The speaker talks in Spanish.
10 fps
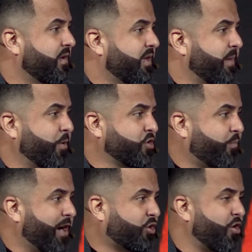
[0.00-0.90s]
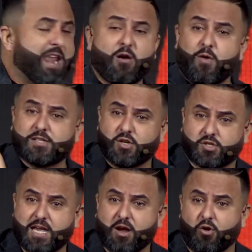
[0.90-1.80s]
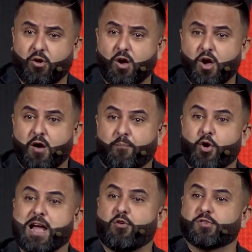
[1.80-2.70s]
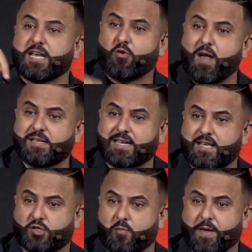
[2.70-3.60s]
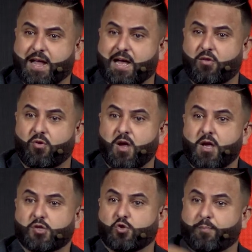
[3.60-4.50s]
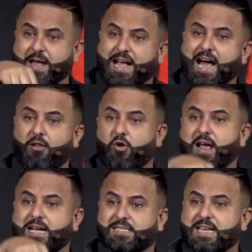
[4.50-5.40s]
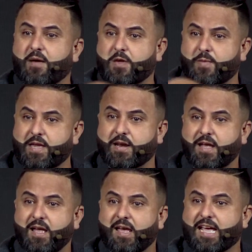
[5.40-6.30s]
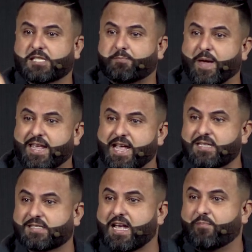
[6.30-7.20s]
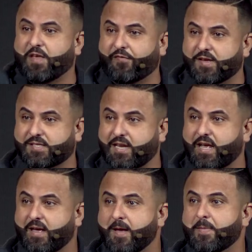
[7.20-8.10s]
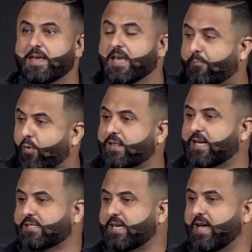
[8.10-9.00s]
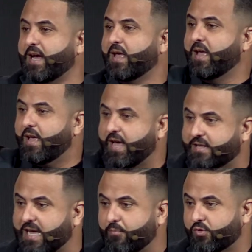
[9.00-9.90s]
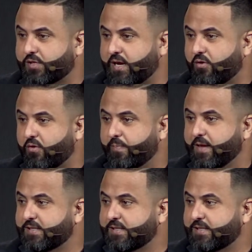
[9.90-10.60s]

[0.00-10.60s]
Y por supuesto, ya eran huesos secos por las consecuencias de su pecado. Su pecado les hacía vivir experiencias difíciles y después decían, estamos secos.